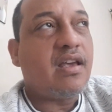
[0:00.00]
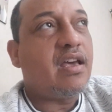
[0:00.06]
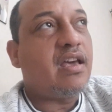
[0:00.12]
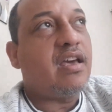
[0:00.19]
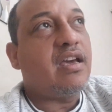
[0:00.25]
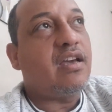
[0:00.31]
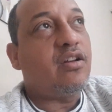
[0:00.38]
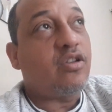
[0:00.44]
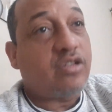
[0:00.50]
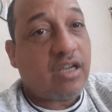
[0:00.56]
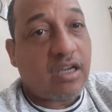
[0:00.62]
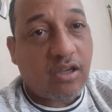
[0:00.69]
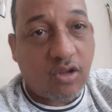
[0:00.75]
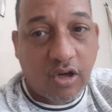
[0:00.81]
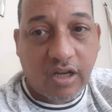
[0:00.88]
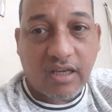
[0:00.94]
Eh, los
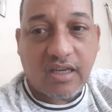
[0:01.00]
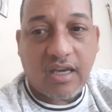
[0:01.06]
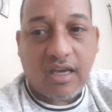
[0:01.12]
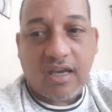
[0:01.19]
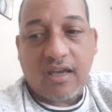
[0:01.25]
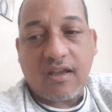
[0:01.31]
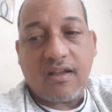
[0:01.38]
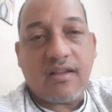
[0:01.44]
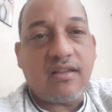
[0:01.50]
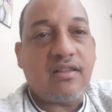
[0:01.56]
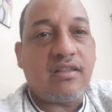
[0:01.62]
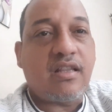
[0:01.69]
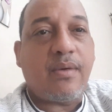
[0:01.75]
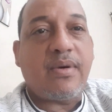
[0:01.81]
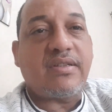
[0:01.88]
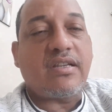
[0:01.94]
seguidores que
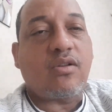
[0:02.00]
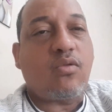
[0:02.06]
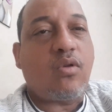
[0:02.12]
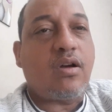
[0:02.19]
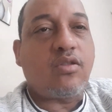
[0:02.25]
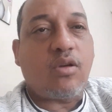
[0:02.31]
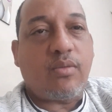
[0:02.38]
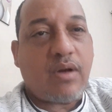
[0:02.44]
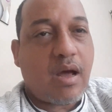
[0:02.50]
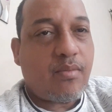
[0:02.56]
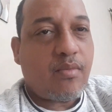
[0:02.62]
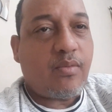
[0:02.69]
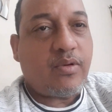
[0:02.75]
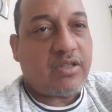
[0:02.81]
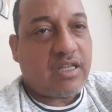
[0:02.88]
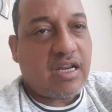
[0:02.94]
de vez en cuando
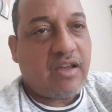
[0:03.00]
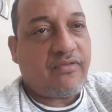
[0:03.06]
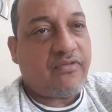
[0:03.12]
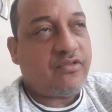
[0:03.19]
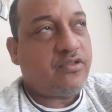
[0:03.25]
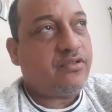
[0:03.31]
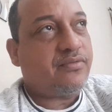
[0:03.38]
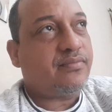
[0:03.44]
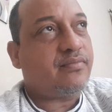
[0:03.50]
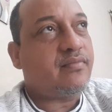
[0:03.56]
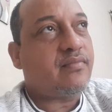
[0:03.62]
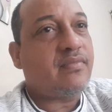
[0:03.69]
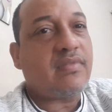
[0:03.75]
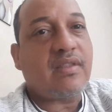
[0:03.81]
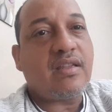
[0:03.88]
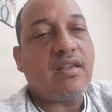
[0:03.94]
hablamos por teléfono,
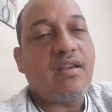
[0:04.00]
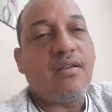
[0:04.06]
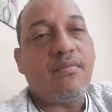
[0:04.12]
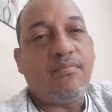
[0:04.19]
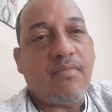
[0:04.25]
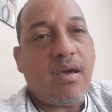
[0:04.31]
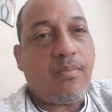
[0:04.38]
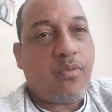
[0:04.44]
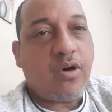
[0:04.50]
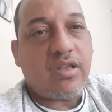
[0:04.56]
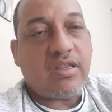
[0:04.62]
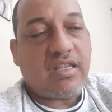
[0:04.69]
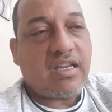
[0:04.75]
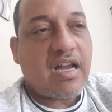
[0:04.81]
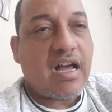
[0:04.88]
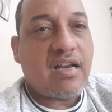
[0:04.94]
me pueden
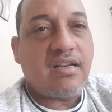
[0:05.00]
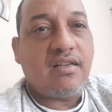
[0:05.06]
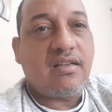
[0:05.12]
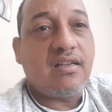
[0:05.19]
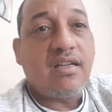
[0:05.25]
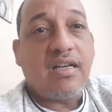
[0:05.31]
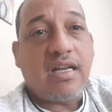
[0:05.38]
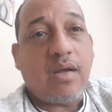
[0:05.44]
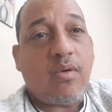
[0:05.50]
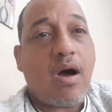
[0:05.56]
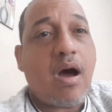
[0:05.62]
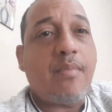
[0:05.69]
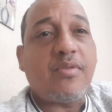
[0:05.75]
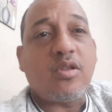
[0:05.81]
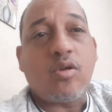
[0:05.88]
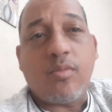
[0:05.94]
tirar. Le voy a
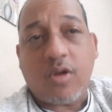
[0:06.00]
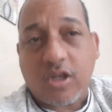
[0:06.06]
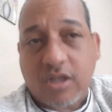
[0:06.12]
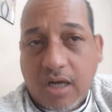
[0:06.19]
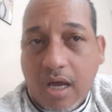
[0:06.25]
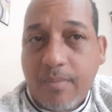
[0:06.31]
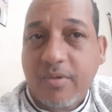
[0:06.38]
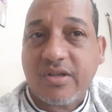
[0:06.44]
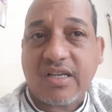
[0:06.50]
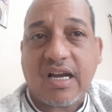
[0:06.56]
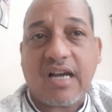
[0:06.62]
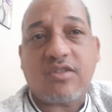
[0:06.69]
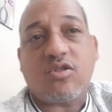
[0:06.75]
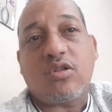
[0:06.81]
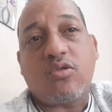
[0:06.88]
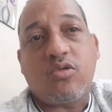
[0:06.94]
dar mi número otra vez por si
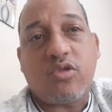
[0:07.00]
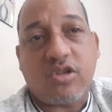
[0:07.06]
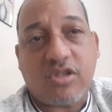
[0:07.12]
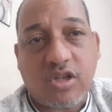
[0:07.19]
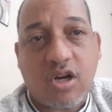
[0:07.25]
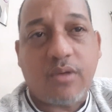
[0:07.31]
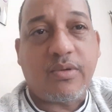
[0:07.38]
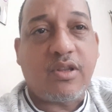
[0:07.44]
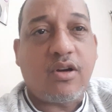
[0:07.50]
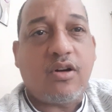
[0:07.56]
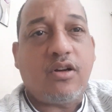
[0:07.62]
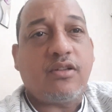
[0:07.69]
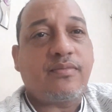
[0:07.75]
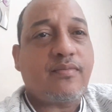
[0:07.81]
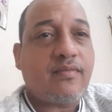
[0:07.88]
acaso alguno se lo olvidó.